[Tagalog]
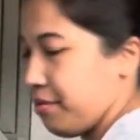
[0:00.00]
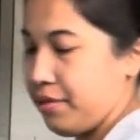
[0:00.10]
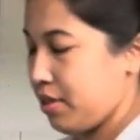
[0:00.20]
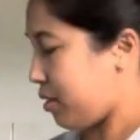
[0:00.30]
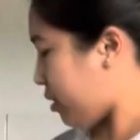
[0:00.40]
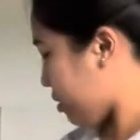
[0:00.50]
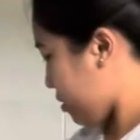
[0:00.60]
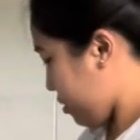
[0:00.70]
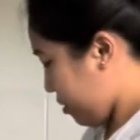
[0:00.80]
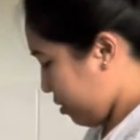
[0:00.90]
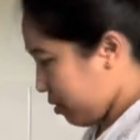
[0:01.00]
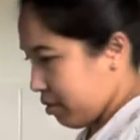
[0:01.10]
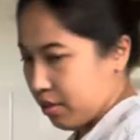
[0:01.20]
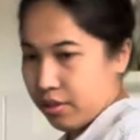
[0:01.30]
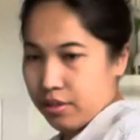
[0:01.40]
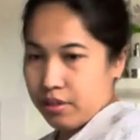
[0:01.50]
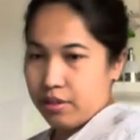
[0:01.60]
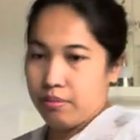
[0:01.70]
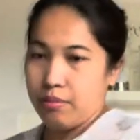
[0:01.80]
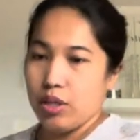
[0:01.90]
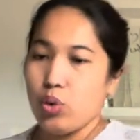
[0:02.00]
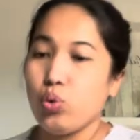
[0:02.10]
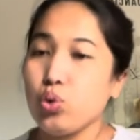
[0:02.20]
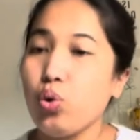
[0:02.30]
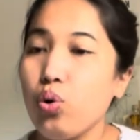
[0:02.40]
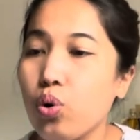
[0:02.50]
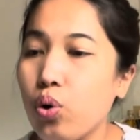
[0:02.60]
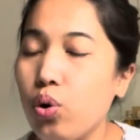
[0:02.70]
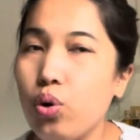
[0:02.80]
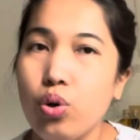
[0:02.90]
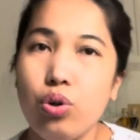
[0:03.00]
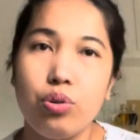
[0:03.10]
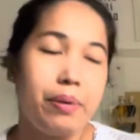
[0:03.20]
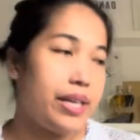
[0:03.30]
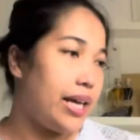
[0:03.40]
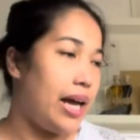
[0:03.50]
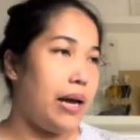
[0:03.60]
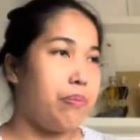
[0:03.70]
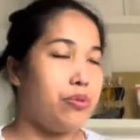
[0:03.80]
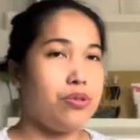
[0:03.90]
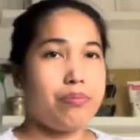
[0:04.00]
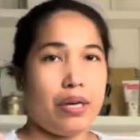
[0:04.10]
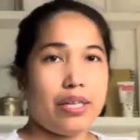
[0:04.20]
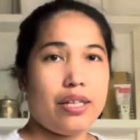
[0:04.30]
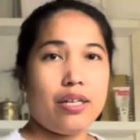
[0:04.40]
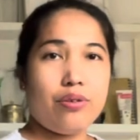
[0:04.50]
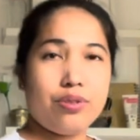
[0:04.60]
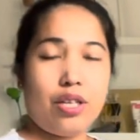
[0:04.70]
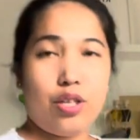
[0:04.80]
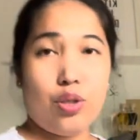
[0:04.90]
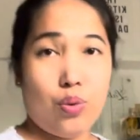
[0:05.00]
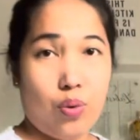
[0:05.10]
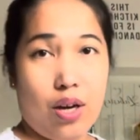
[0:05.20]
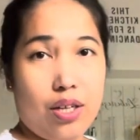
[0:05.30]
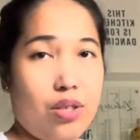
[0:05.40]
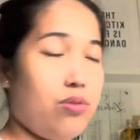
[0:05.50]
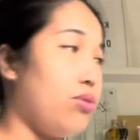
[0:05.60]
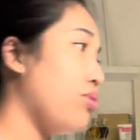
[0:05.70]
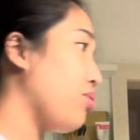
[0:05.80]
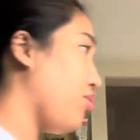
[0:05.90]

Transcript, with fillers: Ayan. Magluto ako o kanihapon. Pakita na ko sa inyo ha yung